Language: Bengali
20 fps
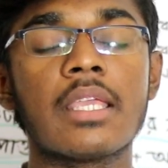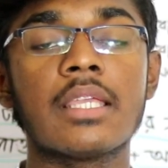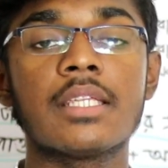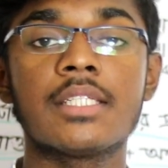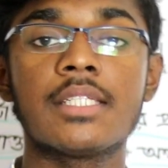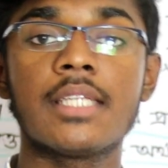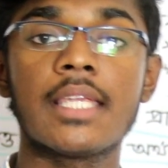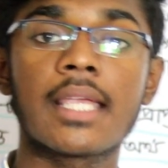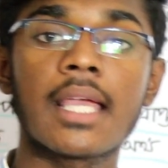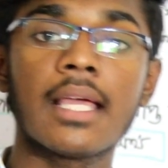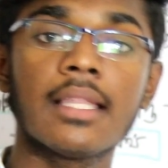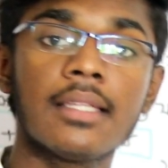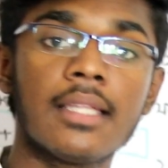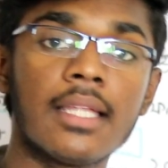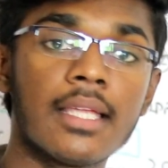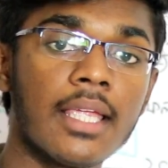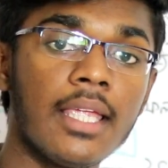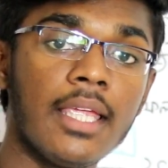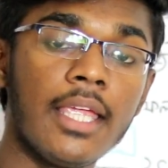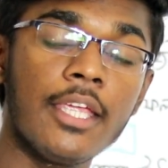সেখান
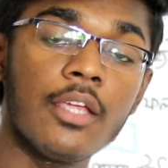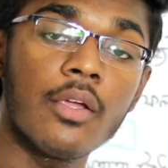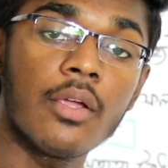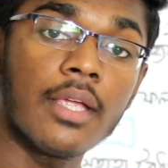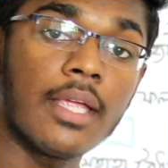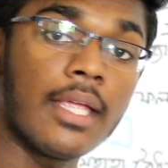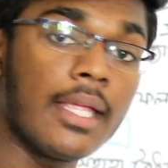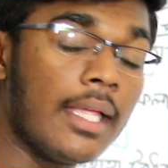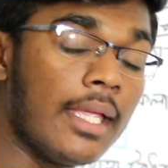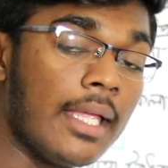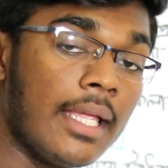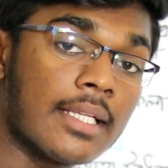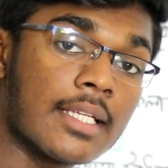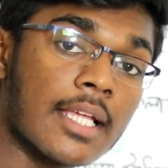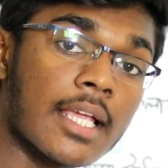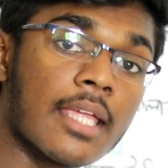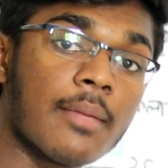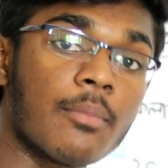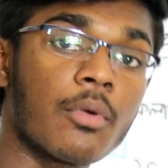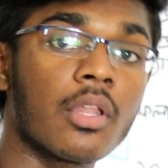থেকে এই
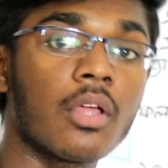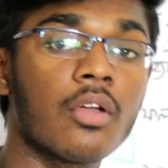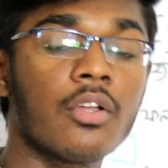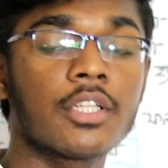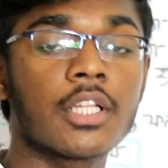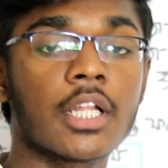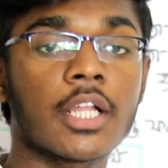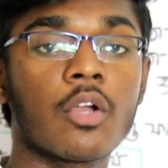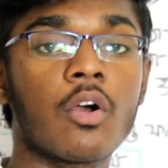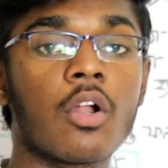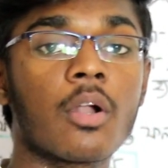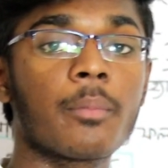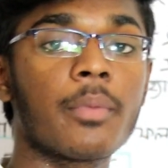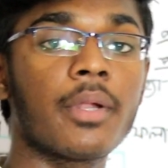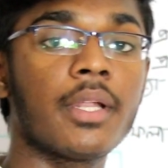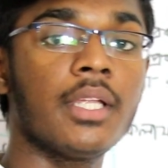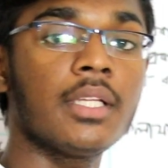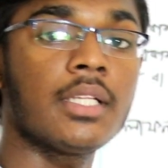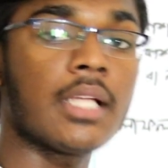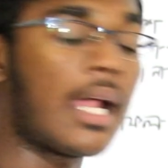এইটাকেই বলা হয়ে থাকে
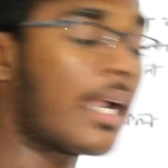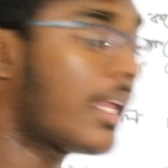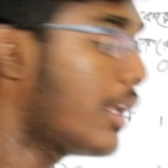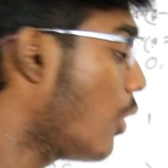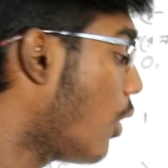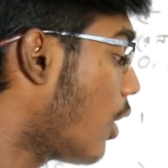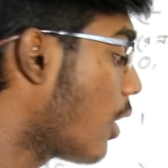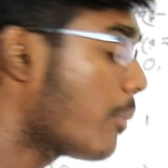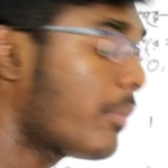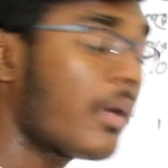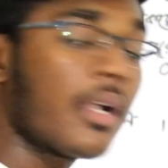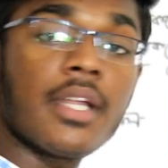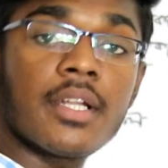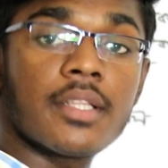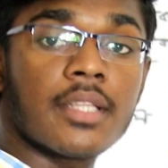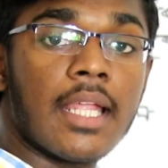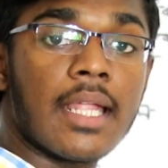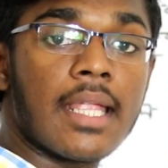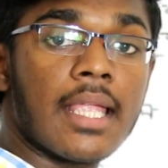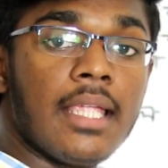অর্পানেট আর এই অর্পানেট
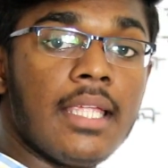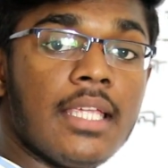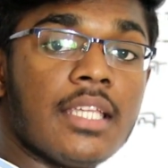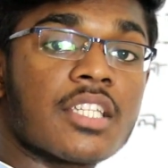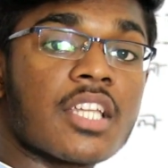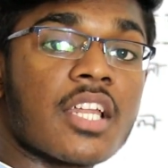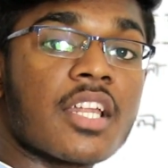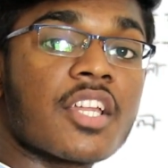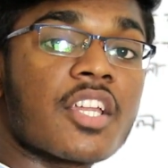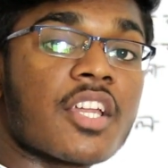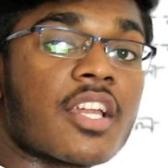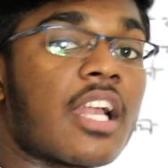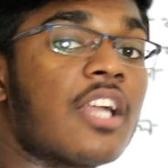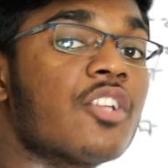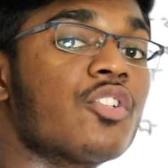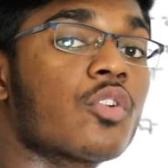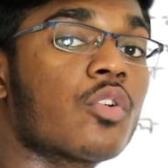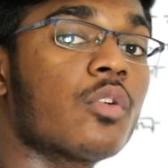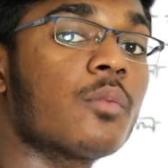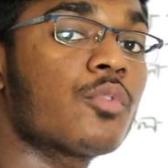থেকেই ইন্টারনেটের
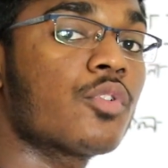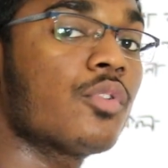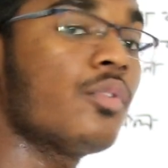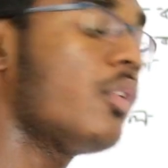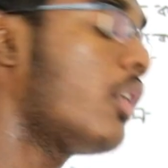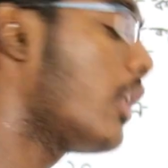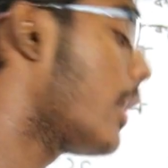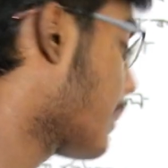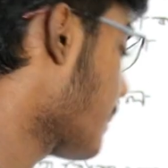কার্যক্রম শুরু হয়